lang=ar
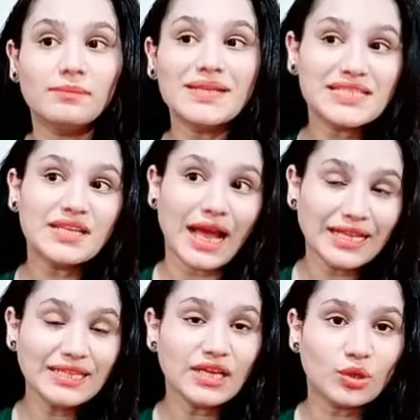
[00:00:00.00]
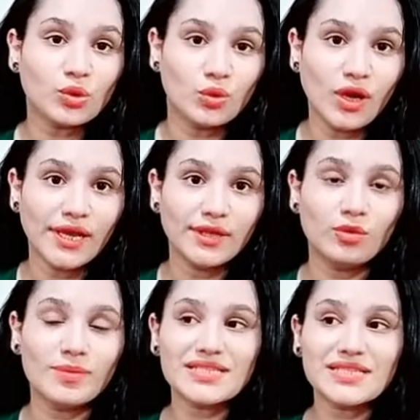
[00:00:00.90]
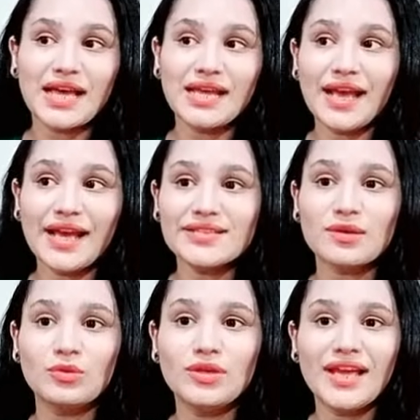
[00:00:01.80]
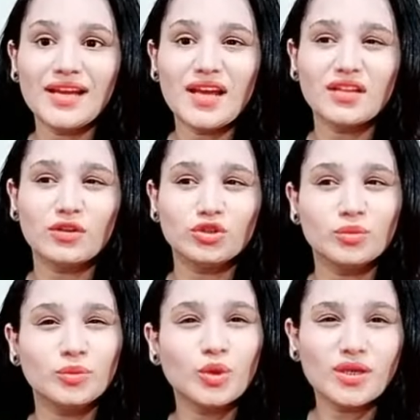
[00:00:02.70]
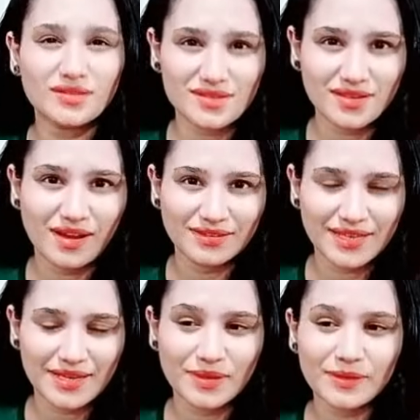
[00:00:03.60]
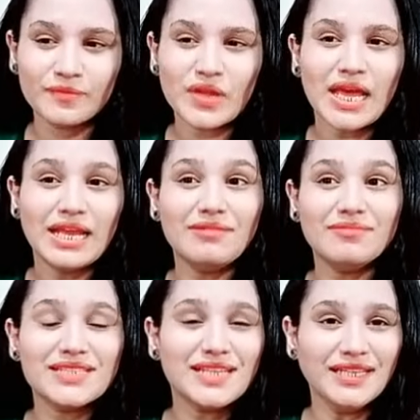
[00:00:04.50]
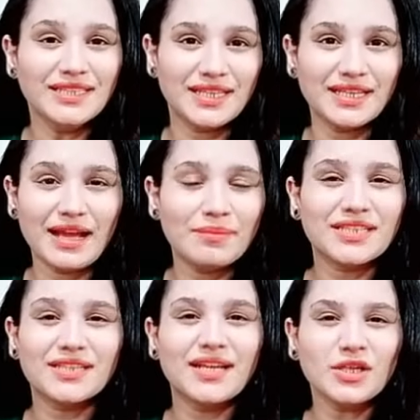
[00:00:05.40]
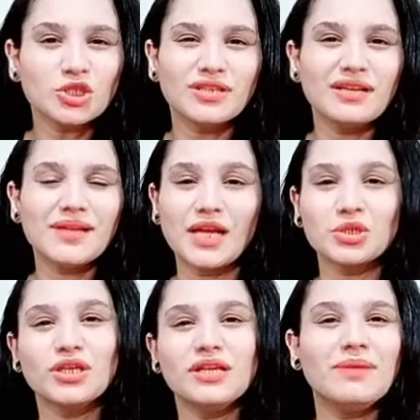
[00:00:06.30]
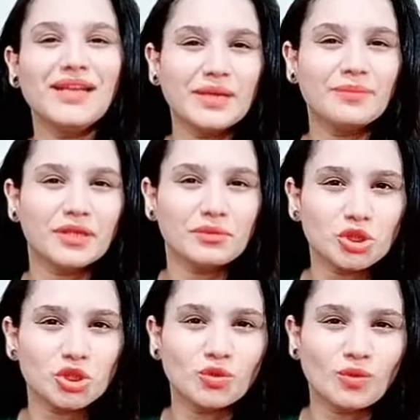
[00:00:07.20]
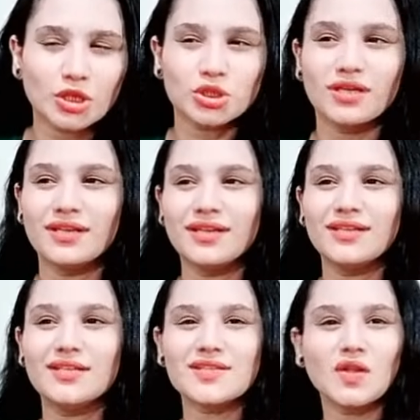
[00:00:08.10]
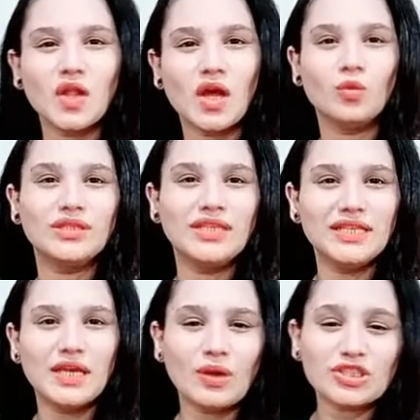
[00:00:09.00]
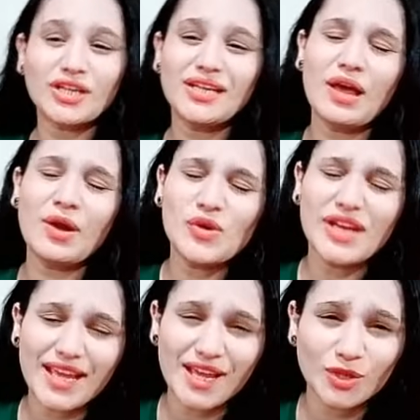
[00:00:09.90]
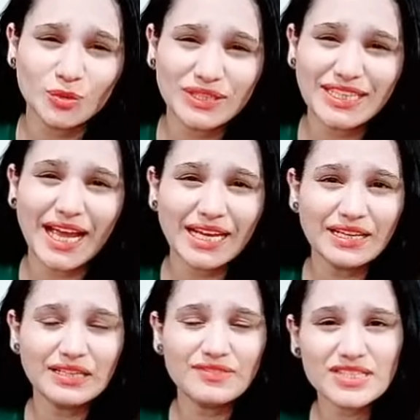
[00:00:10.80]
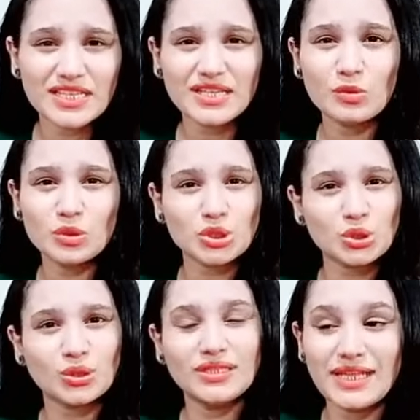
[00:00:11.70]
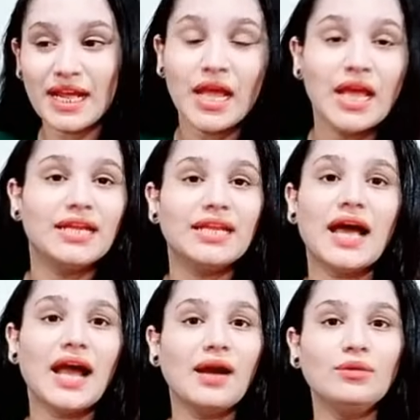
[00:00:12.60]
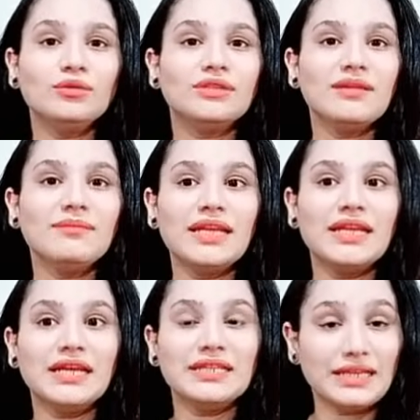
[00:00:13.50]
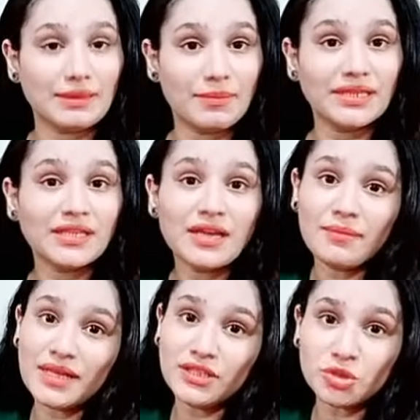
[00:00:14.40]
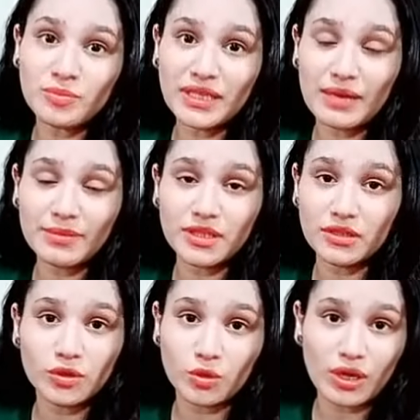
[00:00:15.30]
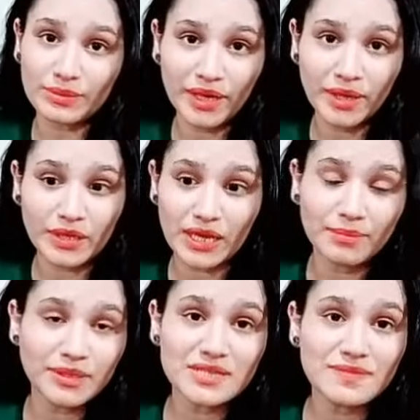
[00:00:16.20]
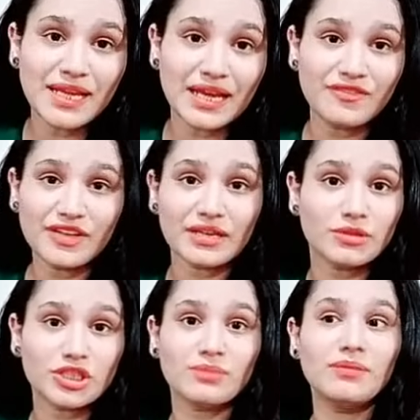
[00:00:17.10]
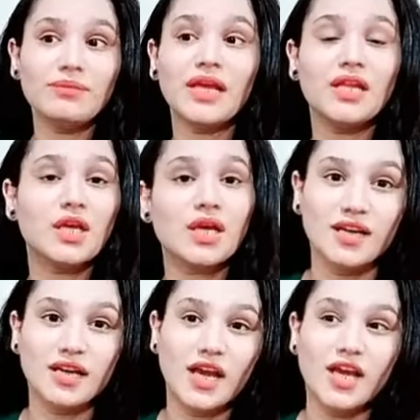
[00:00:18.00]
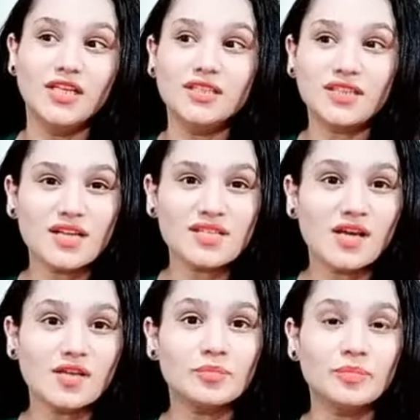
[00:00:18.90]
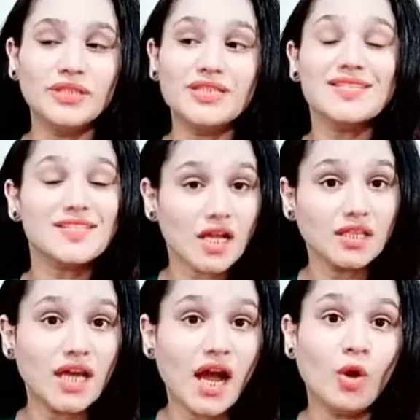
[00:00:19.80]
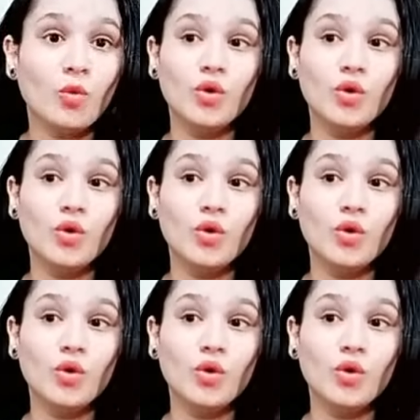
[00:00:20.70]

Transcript: بس عندك الرجوع حلو بس انا عايزه اقول حاجه اعتبروها نصيحه دايما لما تيجي ترجع ما ترجعش دايما عشان المركب تمشي وعشان نصلح والدنيا وعشان الاولاد ونيجي على نفسنا والشغل ده لا حاولوا دايما ان احنا لما نرجع ما عنديش مانع ابدا للرجوع انا بحب انا بالنسبه لي على فكره ماشيه مبدا اللي اتكسر بيتصلح